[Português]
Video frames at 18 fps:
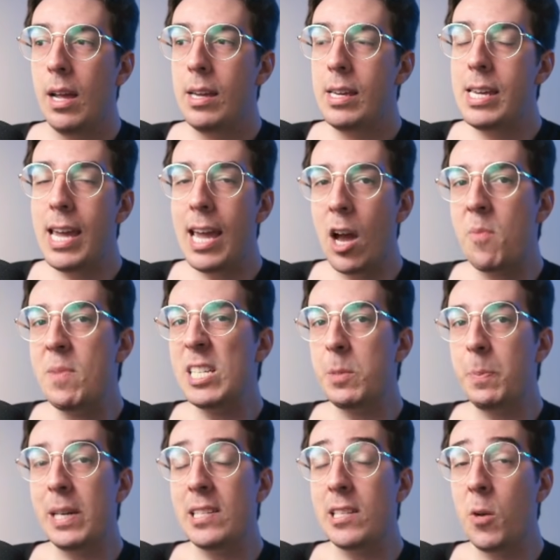que é uma
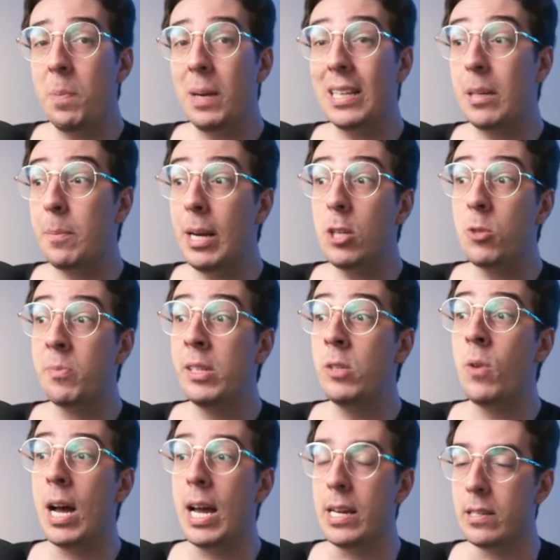expressão para trabalhos
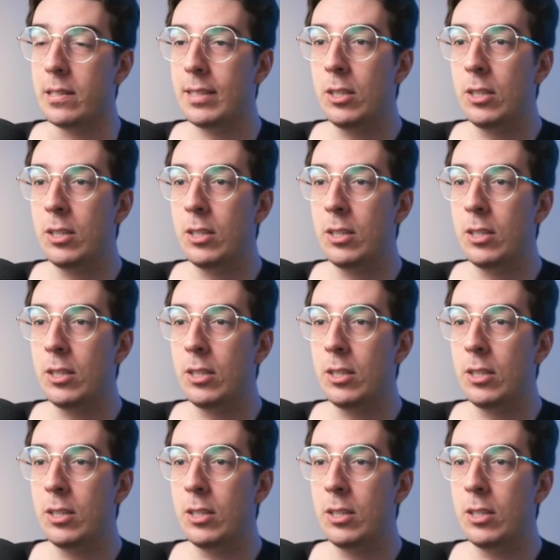manuais.